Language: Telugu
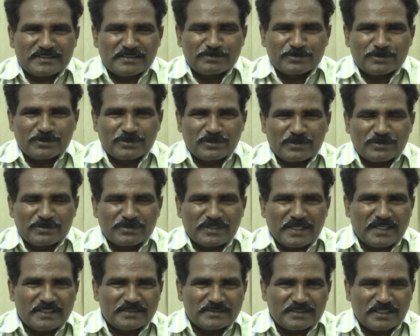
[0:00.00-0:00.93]
చెప్తున్నాడు
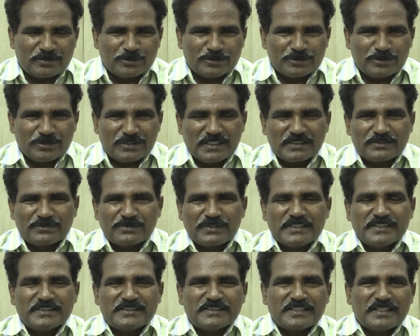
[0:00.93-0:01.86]
కానీ
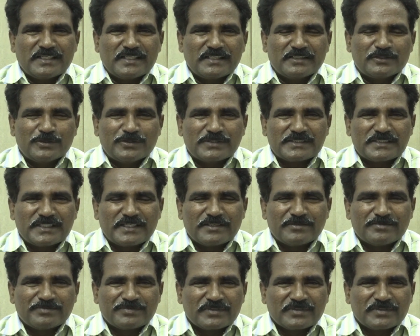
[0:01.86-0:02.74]
జరుగుతున్నటువంటి చర్యలు చూస్తే